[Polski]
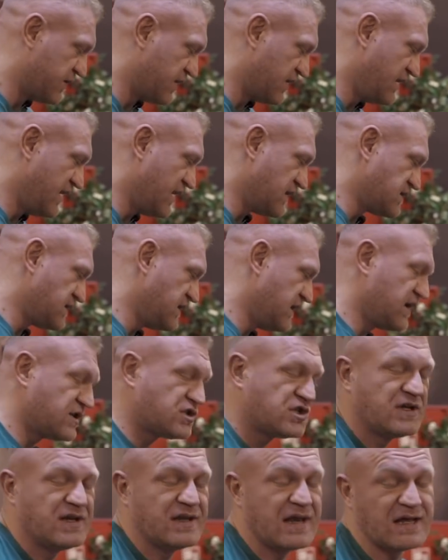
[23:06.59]
To nie jest,
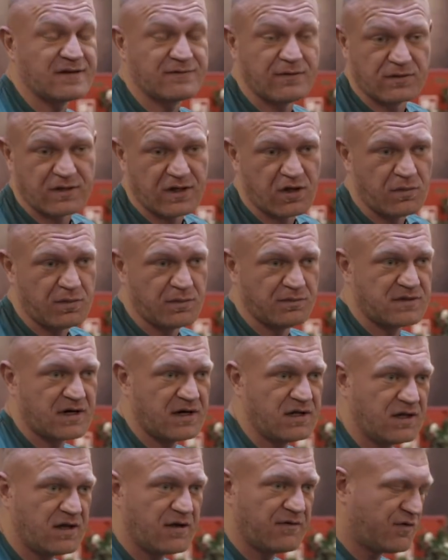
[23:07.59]
jeszcze nie nazwał tego bym
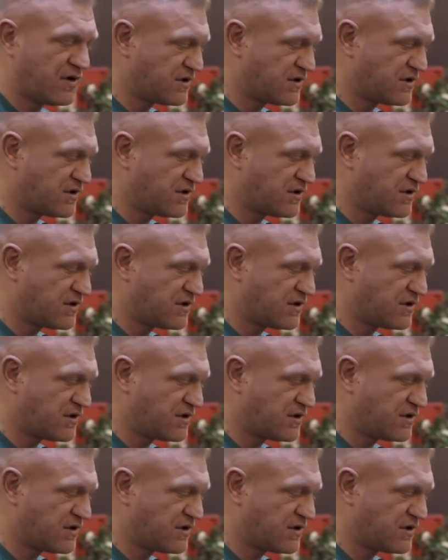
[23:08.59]
treningiem